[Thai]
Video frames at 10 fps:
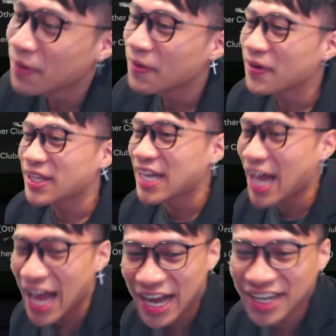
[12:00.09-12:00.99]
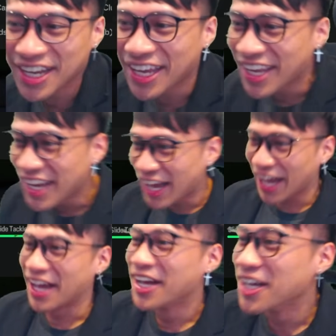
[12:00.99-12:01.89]
โคตรกากเลยเฮีย
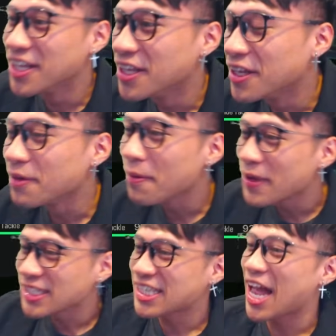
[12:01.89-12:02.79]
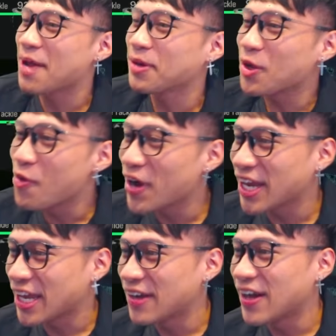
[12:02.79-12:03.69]
ทำไมเพลสไตล์มันกวก
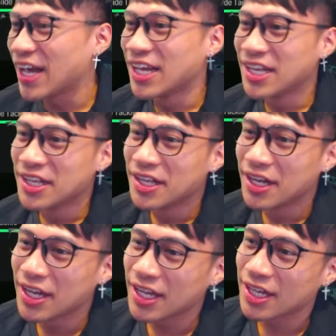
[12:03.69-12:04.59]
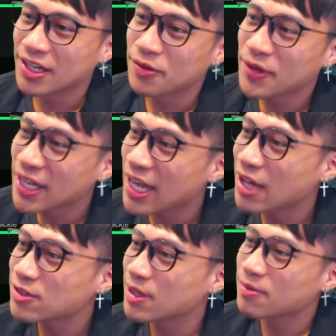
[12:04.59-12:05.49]
อย่างงี้วะเฮ้วิ่ง
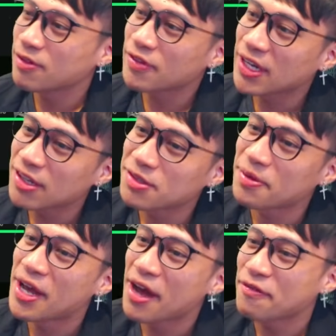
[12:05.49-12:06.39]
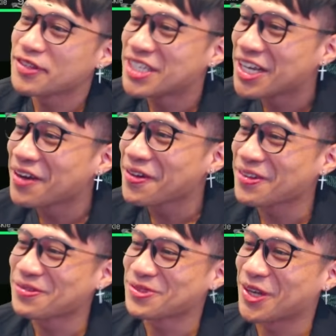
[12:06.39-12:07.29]
90 ดิเฟนต์95 ฟิสิกอล
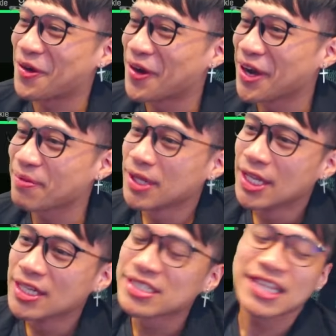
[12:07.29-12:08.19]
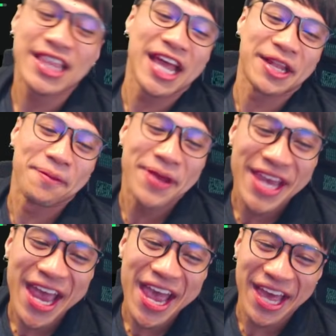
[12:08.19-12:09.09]
92 ครับ สแตทอะไม่
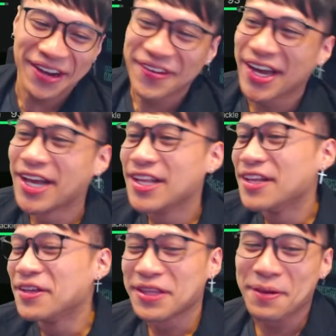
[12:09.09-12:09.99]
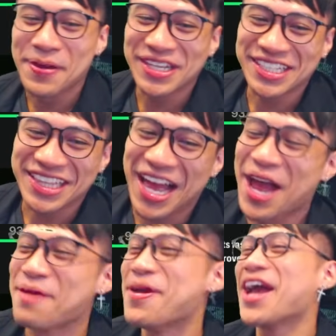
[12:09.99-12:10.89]
แย่นะเว้ย แต่เพยสไต
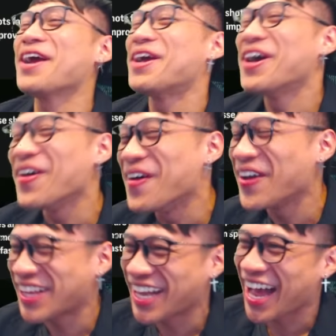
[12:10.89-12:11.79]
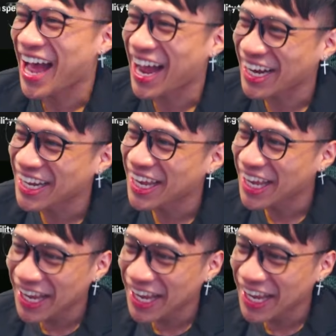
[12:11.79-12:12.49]
ล์แม่งโคตรกากเลย